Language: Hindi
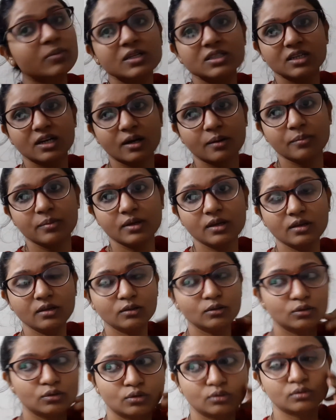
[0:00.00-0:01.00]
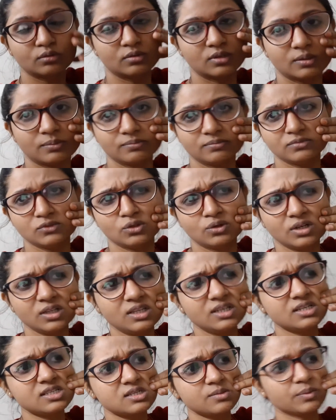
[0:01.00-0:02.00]
बज रहा अभी तो हम थोड़ी
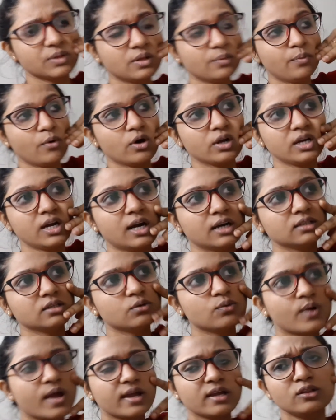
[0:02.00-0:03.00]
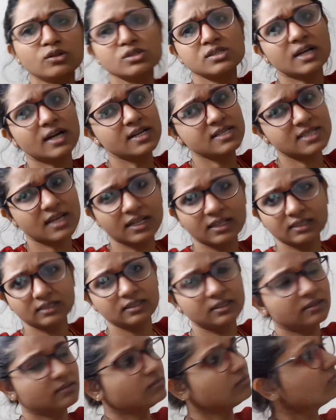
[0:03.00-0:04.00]
देर से मतलब पौने आठ तक आएंगे तो साढ़े सात
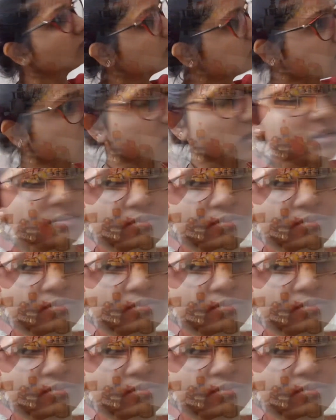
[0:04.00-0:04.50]
तक